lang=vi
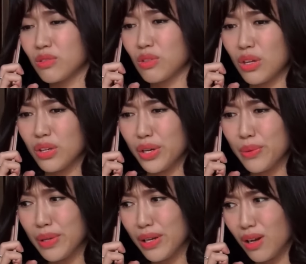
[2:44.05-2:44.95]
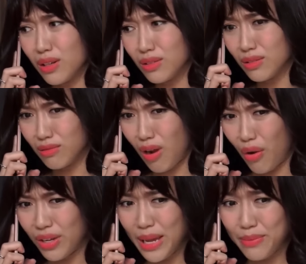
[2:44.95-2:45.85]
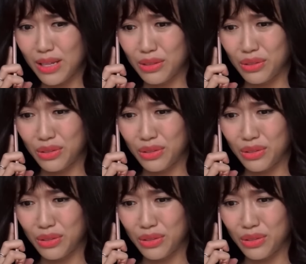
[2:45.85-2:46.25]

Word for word: tại vì kim chi có hỏi em là